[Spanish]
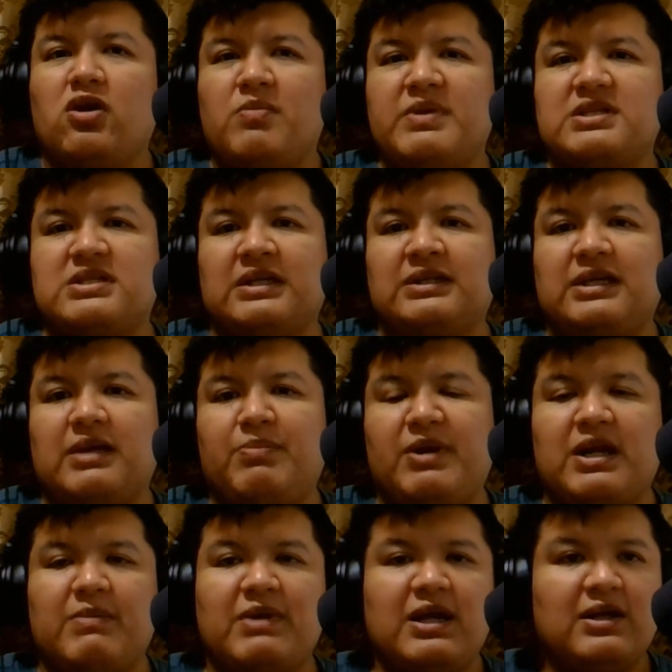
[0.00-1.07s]
Gómez ante
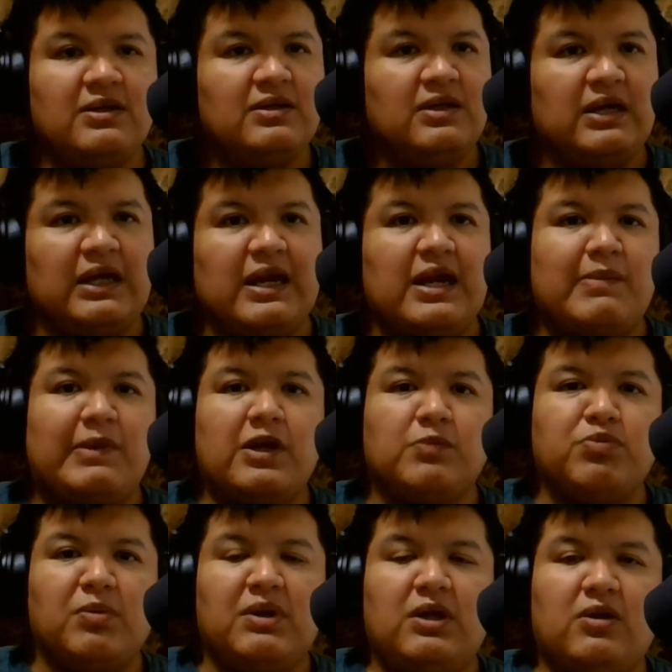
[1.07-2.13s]
Panamá. El enemigo
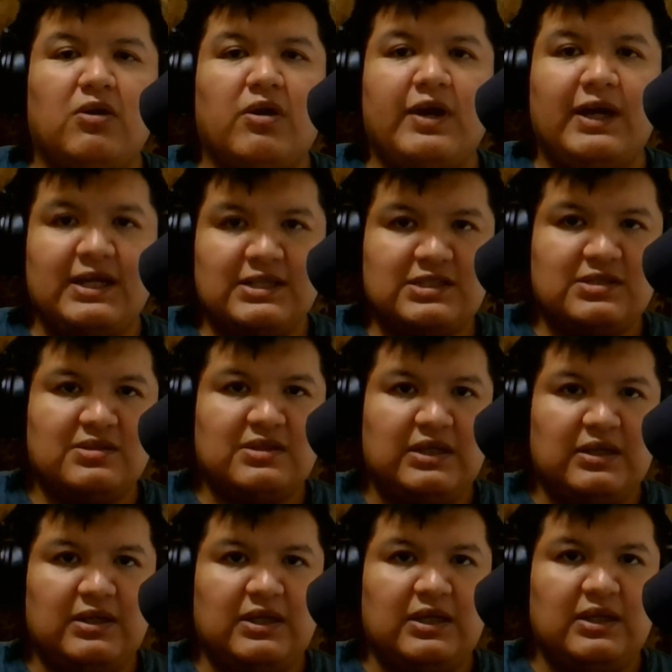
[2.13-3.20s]
público ahora es
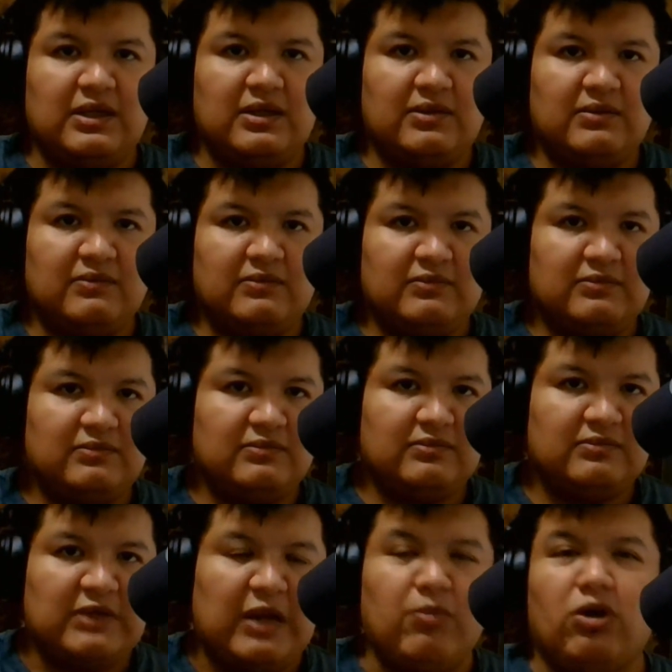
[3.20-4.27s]
eh,
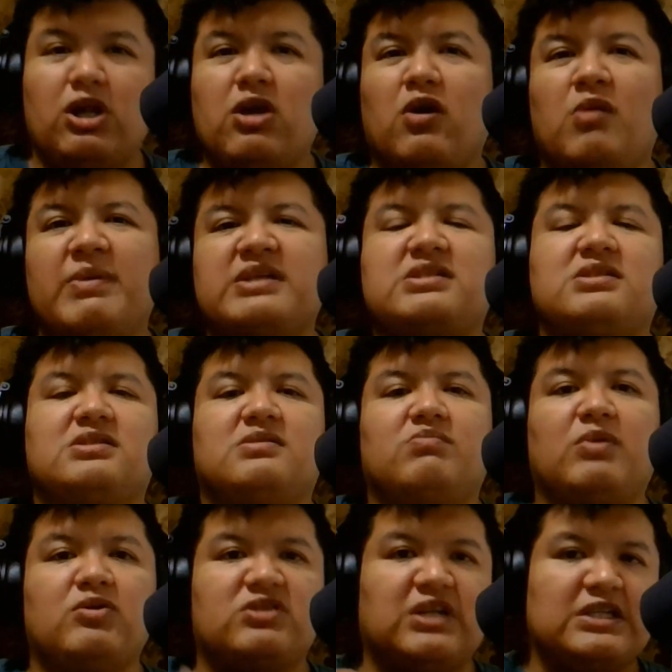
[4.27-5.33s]
el Bolillo Gómez.
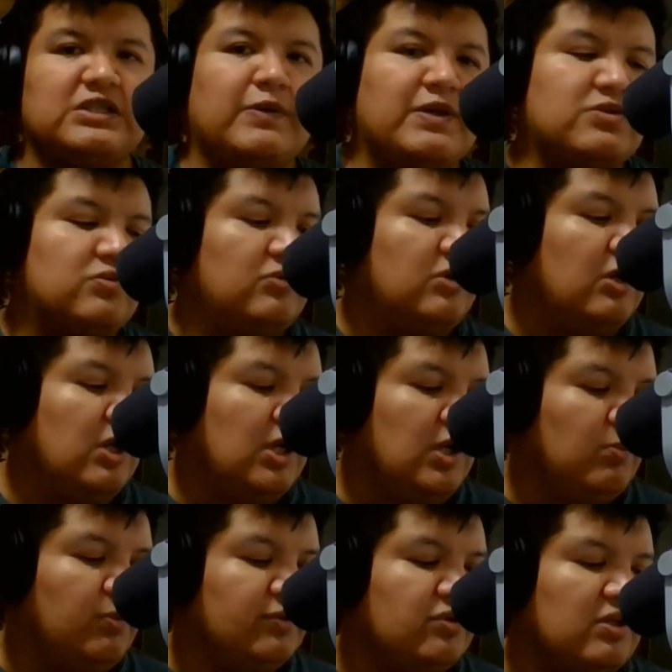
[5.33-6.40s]
Me gustaría saber su
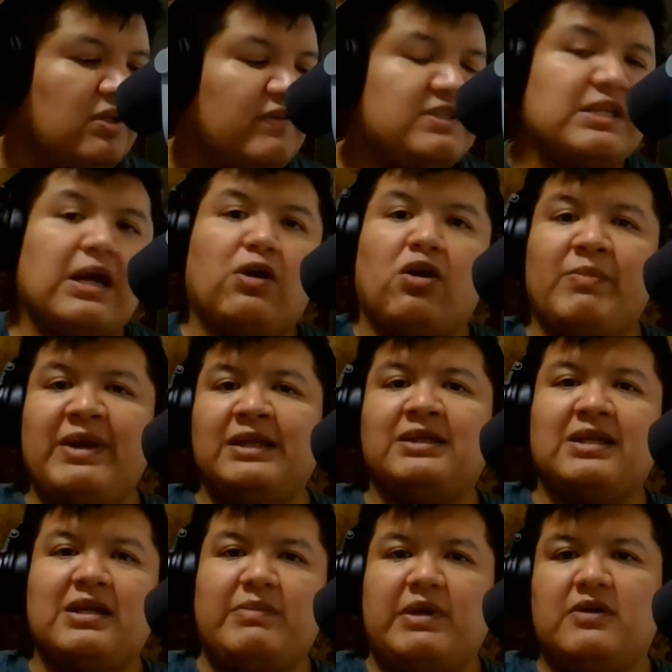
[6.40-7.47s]
punto de vista.
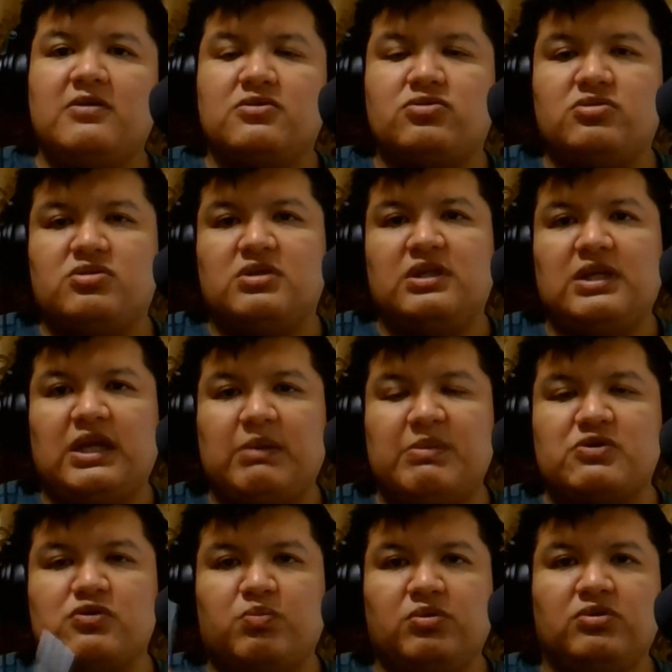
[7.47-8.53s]
Comenten amigos, déjenme
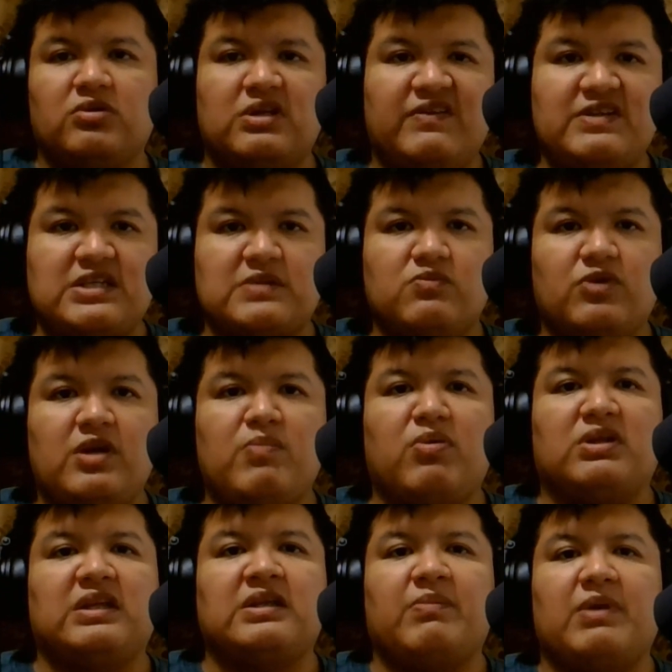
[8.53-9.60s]
su punto de vista, es muy
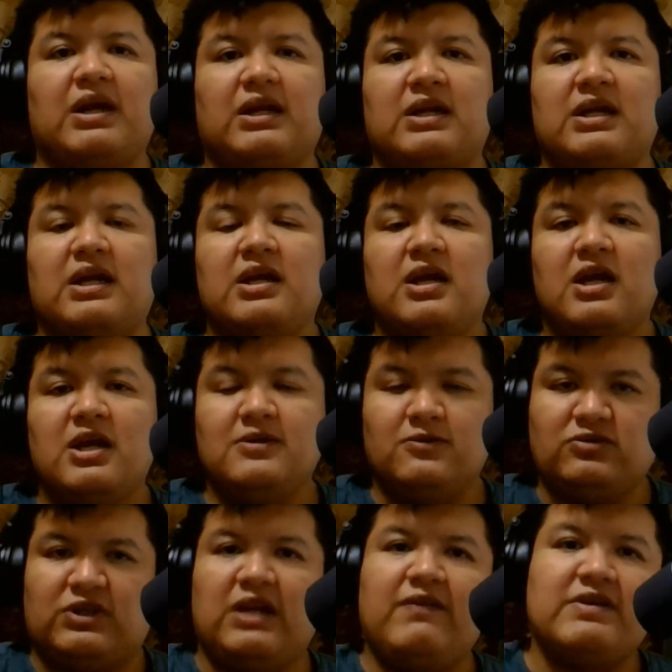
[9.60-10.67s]
importante para el canal.
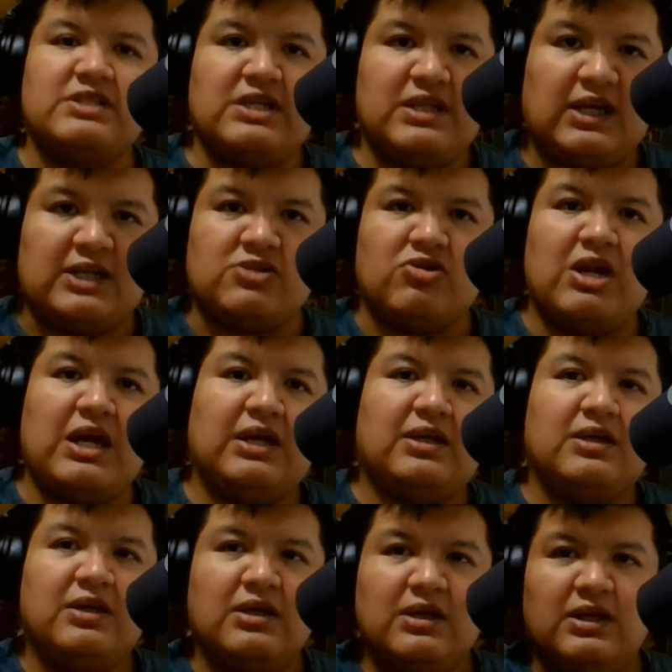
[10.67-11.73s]
Suscríbanse, dejen su
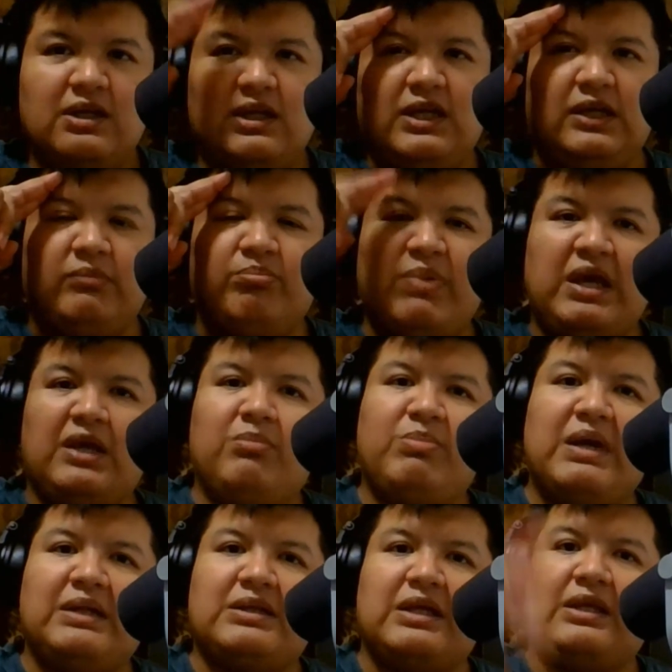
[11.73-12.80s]
like. Y
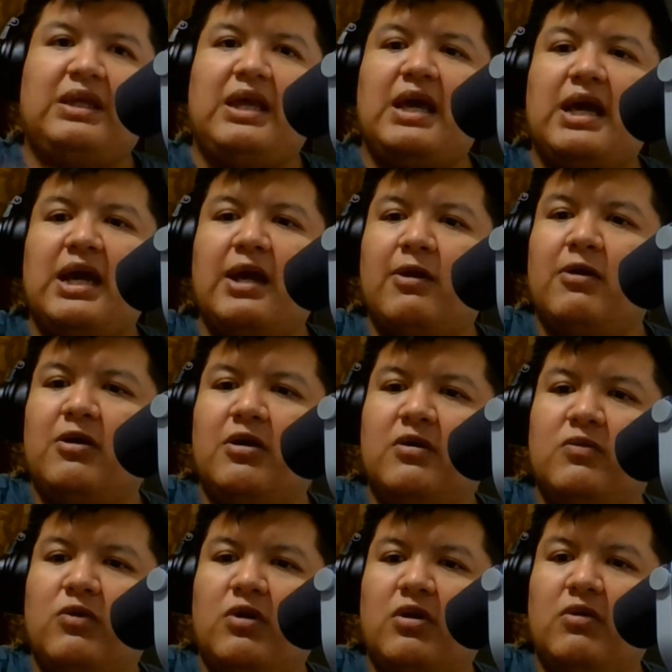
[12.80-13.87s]
baby, te quiero,
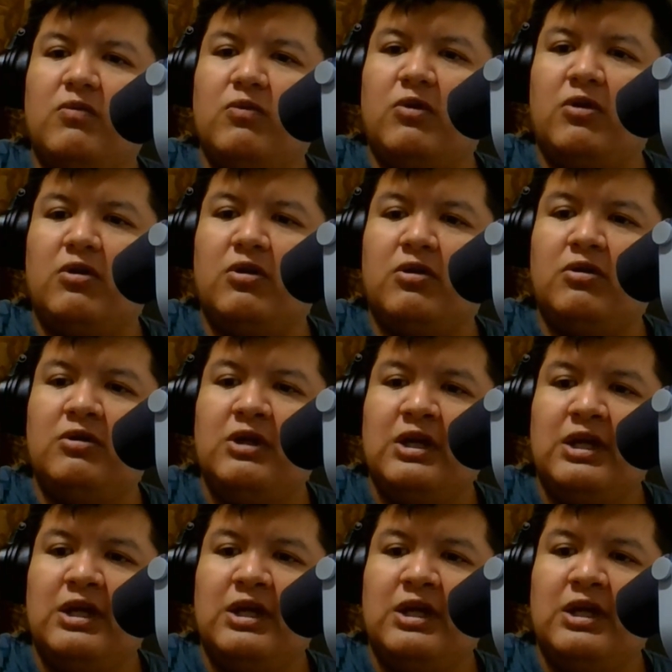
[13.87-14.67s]
wow, wow.